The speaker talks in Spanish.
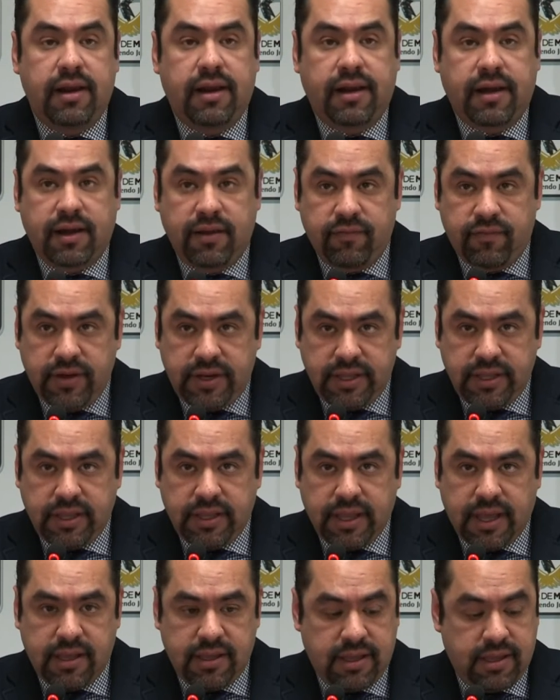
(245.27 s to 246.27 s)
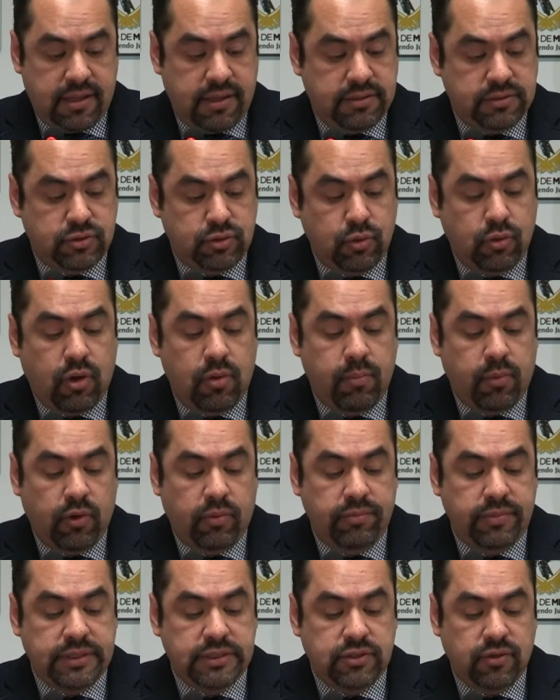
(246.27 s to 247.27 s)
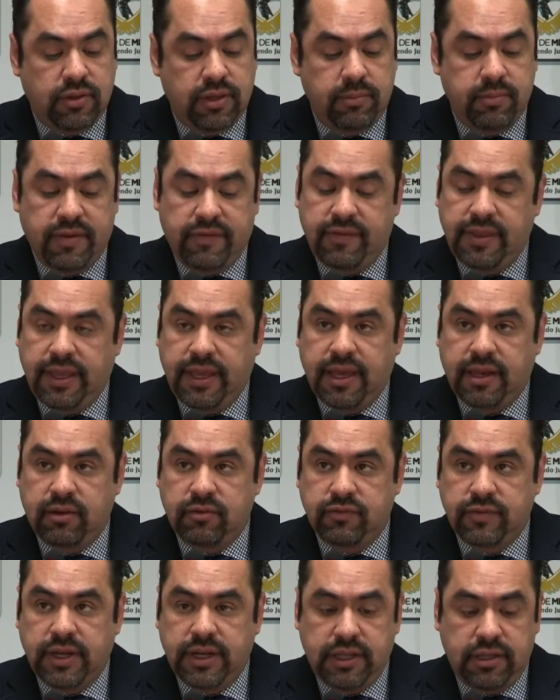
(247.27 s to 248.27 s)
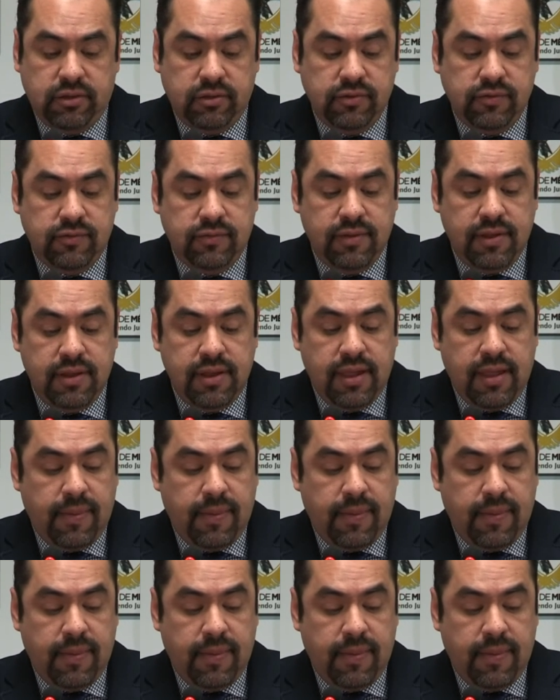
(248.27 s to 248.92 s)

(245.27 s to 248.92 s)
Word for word: refrenda su compromiso de investigar los delitos